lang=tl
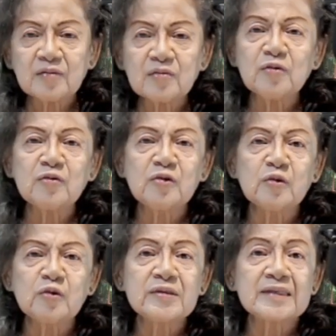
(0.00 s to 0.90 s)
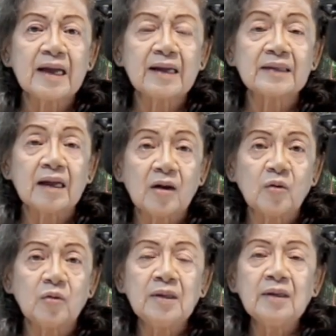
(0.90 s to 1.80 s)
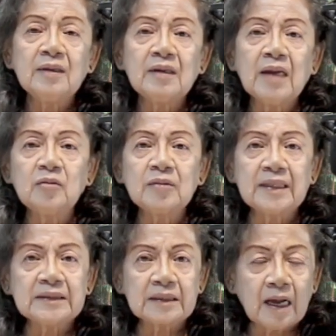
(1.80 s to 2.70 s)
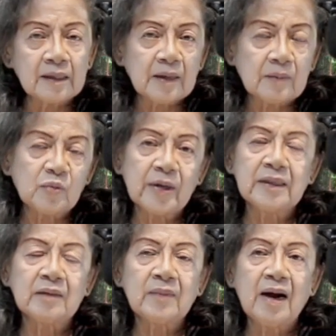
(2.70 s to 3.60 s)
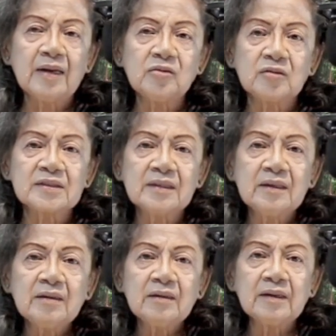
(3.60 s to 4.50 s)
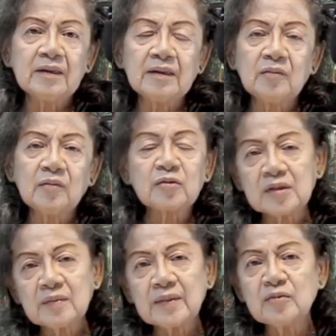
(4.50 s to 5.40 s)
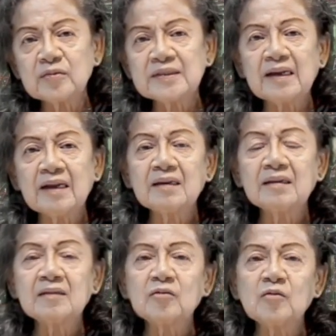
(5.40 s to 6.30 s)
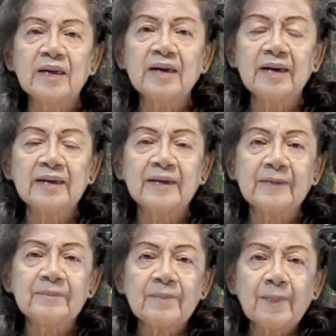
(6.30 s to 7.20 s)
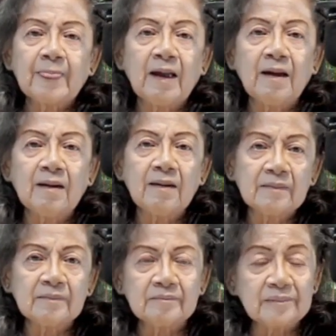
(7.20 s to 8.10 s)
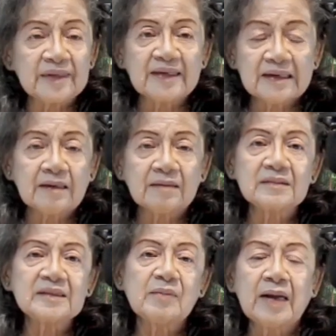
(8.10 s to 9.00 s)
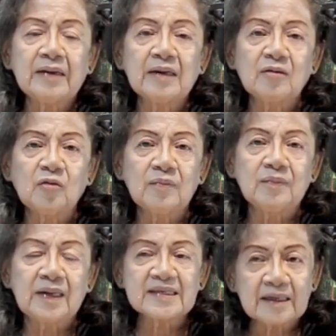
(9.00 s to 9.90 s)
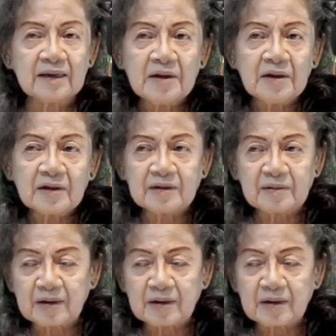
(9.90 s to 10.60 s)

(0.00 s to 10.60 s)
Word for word: kung ano yung due dun sa tao, lalo na't naghahanap buhay ng maayos, eh, wag nyo naman ho silang, kumbaga, eh, um, bigyan ng sama ng loob. Kasi,